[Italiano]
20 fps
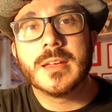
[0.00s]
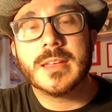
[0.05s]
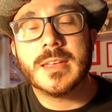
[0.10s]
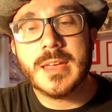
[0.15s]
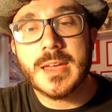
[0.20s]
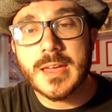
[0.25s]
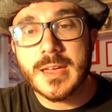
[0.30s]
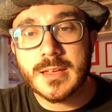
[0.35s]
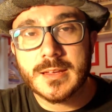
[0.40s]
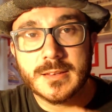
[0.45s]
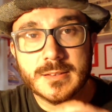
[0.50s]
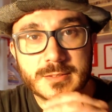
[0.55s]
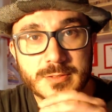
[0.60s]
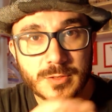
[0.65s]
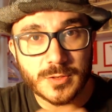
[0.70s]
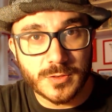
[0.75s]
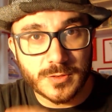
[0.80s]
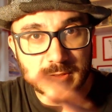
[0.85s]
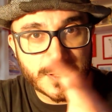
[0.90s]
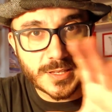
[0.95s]
che
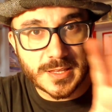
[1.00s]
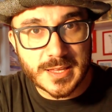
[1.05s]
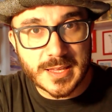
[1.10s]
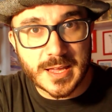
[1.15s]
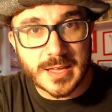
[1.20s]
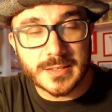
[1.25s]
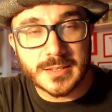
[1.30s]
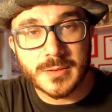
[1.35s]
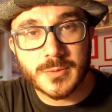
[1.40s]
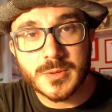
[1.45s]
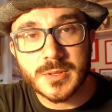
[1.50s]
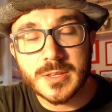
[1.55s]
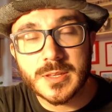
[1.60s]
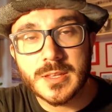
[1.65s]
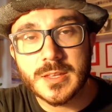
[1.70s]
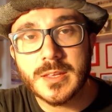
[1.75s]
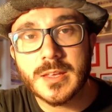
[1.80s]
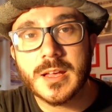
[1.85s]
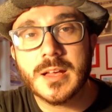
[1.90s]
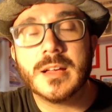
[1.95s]
sono dedicati
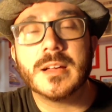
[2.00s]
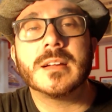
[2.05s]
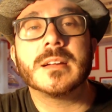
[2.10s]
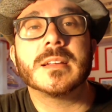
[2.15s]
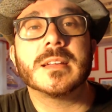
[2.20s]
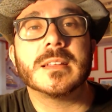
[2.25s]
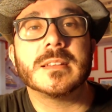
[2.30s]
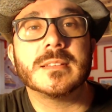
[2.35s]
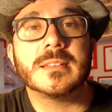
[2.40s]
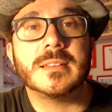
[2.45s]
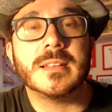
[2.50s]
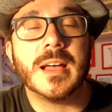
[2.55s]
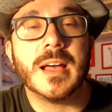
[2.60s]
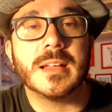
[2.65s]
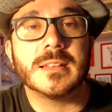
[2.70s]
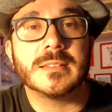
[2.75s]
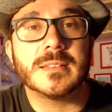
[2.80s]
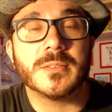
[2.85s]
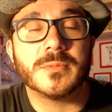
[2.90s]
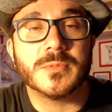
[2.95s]
quindi a
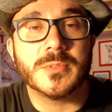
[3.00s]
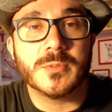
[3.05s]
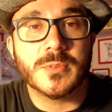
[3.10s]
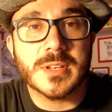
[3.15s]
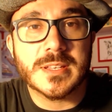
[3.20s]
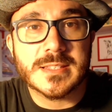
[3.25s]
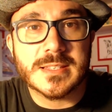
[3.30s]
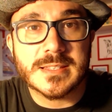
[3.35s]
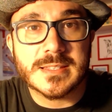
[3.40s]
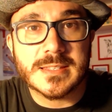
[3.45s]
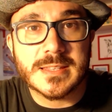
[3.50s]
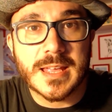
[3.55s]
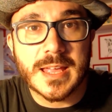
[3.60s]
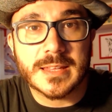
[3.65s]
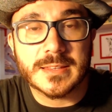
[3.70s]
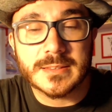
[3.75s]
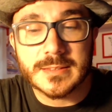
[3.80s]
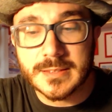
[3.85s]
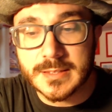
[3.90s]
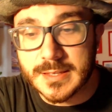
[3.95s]
cantanti, a figure
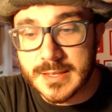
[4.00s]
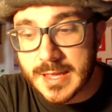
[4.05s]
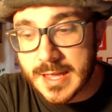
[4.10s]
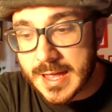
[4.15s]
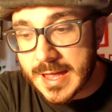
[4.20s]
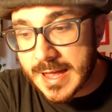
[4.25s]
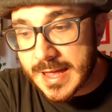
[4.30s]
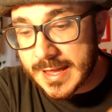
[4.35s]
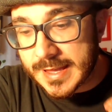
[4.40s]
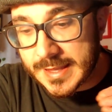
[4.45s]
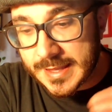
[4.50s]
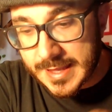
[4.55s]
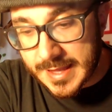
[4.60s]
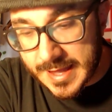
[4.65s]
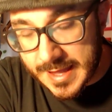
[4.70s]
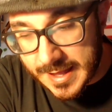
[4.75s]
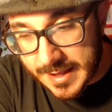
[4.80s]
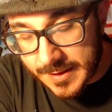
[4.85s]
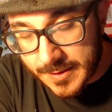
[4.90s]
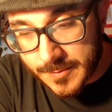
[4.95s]
esistenti
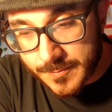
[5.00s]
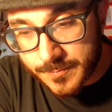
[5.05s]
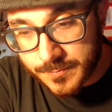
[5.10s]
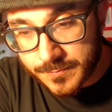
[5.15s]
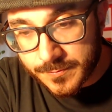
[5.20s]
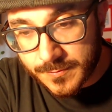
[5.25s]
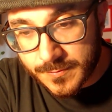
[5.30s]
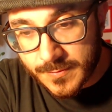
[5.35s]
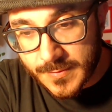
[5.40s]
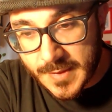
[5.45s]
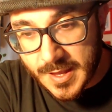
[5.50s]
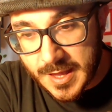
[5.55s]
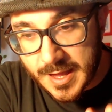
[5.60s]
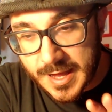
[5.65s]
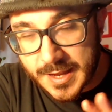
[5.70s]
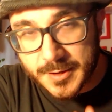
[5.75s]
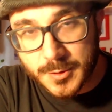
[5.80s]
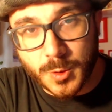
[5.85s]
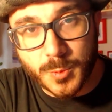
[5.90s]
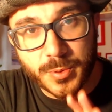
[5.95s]
che
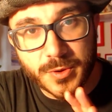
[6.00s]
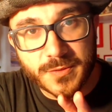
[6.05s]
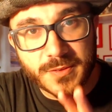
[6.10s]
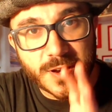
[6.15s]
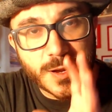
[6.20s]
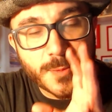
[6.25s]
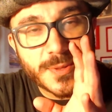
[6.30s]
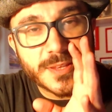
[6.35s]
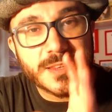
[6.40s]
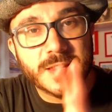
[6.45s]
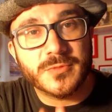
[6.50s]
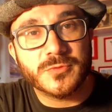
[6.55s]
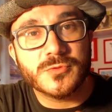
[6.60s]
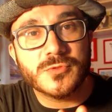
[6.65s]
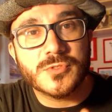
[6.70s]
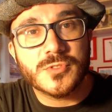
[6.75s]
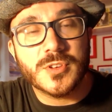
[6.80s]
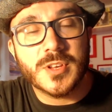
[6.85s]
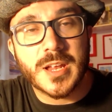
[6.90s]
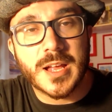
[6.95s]
hanno poi veramente
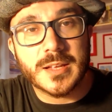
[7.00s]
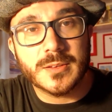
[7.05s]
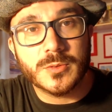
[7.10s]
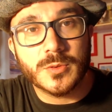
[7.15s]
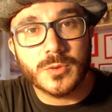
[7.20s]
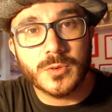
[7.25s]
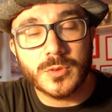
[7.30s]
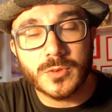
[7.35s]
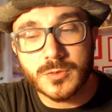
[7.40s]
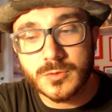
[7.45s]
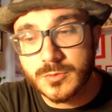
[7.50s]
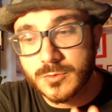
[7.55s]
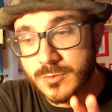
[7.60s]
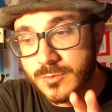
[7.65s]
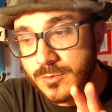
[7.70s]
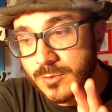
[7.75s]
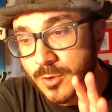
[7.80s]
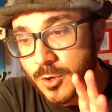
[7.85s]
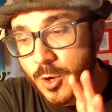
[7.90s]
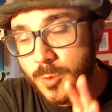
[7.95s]
funzionato
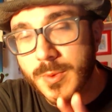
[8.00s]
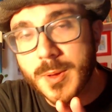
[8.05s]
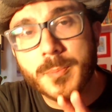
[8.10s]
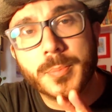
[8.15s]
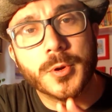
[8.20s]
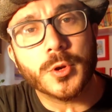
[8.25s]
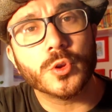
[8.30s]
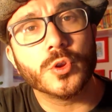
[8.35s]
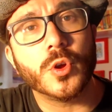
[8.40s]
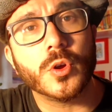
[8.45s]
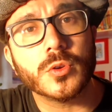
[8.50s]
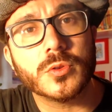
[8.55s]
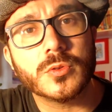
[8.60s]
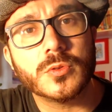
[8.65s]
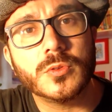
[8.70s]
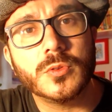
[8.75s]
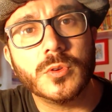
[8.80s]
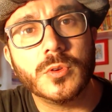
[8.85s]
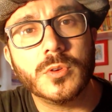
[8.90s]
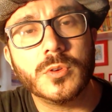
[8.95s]
come
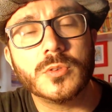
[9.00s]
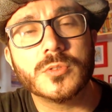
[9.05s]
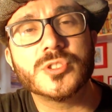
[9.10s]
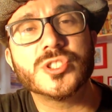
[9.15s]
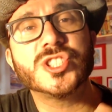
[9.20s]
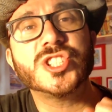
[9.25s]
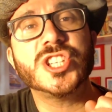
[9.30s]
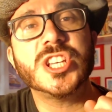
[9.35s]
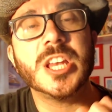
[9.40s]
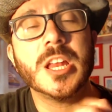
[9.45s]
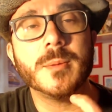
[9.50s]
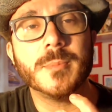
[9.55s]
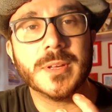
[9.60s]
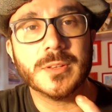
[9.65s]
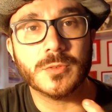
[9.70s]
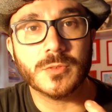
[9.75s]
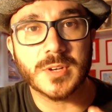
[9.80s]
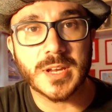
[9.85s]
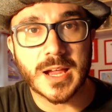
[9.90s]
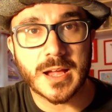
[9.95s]
prodotto
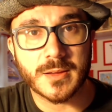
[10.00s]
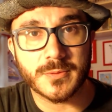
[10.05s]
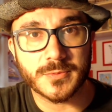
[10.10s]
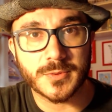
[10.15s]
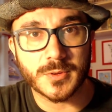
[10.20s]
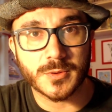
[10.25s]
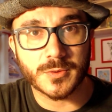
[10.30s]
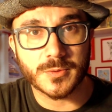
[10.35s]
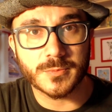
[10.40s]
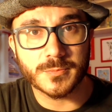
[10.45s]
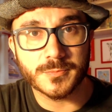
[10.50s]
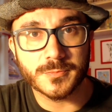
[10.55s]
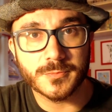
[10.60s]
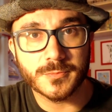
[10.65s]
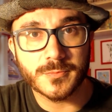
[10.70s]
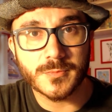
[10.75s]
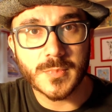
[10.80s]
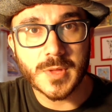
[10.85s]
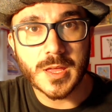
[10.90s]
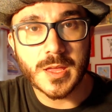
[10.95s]

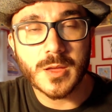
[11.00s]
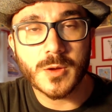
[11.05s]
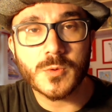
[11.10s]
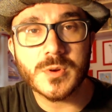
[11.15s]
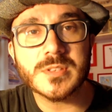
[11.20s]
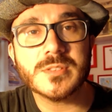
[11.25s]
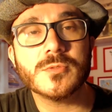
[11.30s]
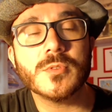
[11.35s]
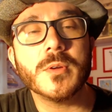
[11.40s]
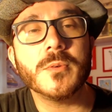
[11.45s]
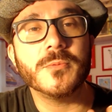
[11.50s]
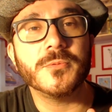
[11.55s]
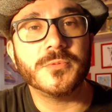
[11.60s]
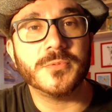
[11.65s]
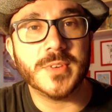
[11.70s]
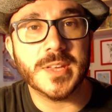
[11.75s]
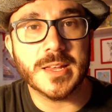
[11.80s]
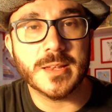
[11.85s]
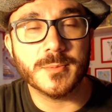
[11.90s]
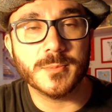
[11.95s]
cinematografico. Questo è un
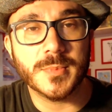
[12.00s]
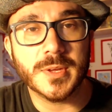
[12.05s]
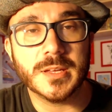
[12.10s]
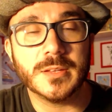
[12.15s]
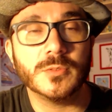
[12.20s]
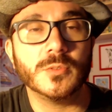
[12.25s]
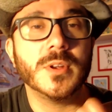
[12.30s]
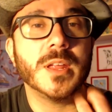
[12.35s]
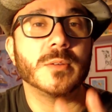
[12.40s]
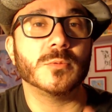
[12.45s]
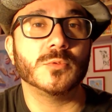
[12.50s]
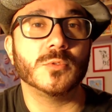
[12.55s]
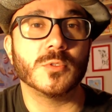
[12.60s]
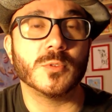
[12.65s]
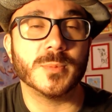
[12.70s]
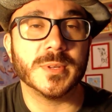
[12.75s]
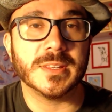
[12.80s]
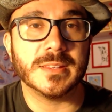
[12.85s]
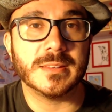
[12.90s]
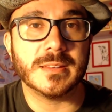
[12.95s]
film, non è un
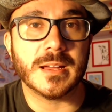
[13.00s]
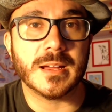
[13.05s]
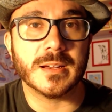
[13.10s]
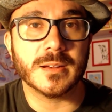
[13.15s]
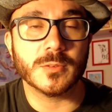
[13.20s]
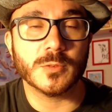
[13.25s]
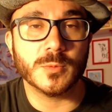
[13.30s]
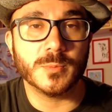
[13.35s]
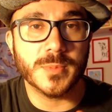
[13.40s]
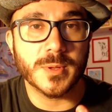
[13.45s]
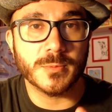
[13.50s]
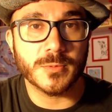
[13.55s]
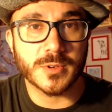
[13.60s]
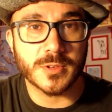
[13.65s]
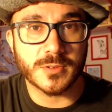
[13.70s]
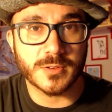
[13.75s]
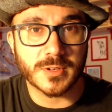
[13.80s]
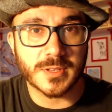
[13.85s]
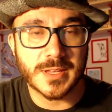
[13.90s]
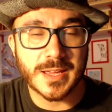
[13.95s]
documentario, dobbiamo
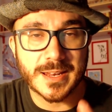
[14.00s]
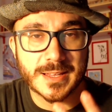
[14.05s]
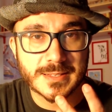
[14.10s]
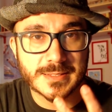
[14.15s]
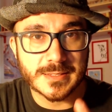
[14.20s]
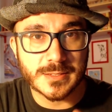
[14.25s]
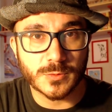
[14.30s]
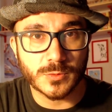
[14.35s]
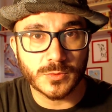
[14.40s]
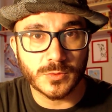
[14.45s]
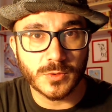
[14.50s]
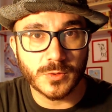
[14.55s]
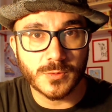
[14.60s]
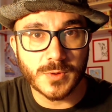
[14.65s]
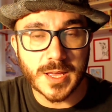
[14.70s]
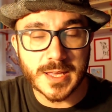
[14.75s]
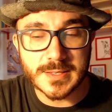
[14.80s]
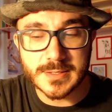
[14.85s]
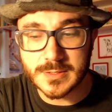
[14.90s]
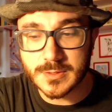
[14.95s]
ricordare anzitutto
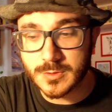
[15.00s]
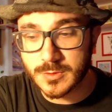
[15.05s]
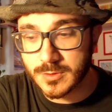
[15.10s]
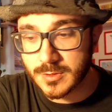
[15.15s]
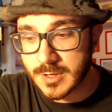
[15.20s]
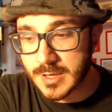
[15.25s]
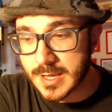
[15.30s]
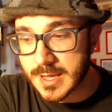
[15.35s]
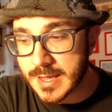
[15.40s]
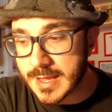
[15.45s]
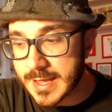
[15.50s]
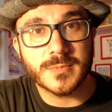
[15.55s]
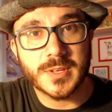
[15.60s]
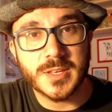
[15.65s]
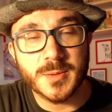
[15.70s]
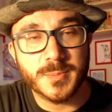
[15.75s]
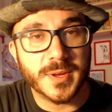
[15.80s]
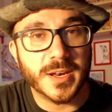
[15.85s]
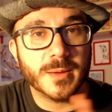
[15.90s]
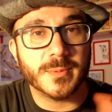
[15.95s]
questo.
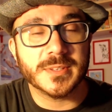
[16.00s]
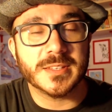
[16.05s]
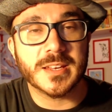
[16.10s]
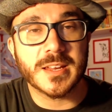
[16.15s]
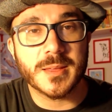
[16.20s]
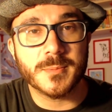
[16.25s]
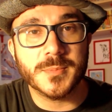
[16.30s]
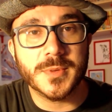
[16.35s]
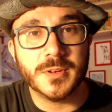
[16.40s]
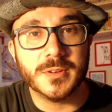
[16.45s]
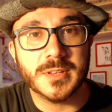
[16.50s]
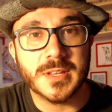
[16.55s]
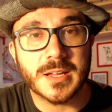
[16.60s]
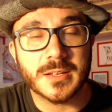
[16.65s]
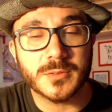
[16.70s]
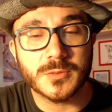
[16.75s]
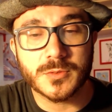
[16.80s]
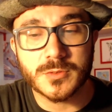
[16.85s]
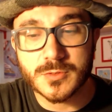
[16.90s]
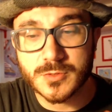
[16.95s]
I parametri che mi ero
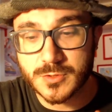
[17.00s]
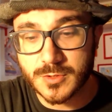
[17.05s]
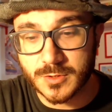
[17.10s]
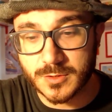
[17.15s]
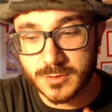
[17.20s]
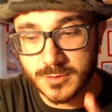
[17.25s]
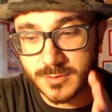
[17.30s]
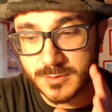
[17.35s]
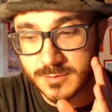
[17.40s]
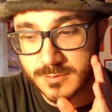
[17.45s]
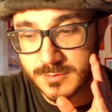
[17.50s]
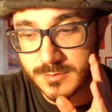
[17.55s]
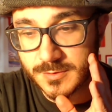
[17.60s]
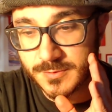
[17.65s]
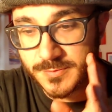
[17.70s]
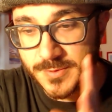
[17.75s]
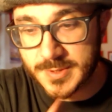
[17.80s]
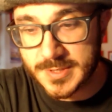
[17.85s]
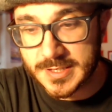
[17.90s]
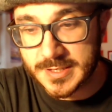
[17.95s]
dato sono
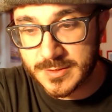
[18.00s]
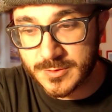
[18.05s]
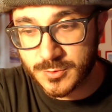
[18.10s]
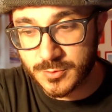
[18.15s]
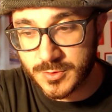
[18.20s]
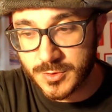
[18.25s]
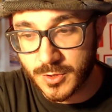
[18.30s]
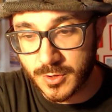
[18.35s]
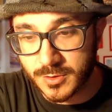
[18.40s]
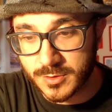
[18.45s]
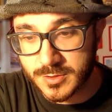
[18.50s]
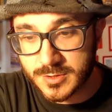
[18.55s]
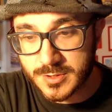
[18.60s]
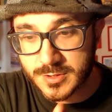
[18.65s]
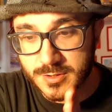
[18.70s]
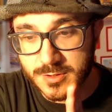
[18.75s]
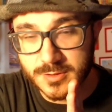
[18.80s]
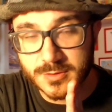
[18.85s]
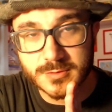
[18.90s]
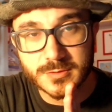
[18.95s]
il film sui
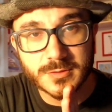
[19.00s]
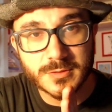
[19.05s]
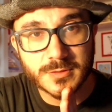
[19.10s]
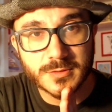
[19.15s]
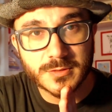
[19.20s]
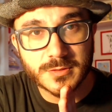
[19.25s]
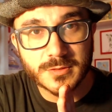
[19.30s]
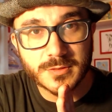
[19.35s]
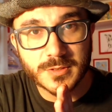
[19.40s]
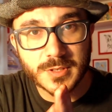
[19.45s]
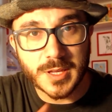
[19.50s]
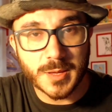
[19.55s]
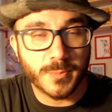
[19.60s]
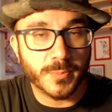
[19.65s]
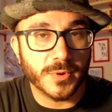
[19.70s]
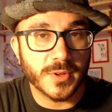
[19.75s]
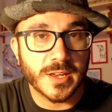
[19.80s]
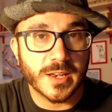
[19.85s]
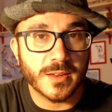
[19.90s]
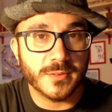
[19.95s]
Doors, che
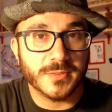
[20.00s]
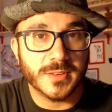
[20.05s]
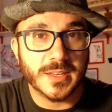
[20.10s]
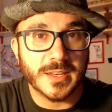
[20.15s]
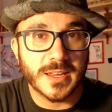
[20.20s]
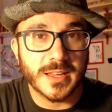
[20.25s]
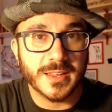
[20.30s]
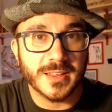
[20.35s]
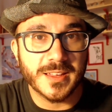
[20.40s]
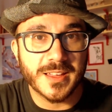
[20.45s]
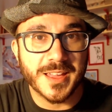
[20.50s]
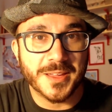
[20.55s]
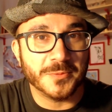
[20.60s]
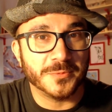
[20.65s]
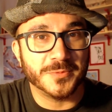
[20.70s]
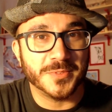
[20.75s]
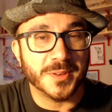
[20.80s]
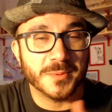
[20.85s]
poi alla fine è un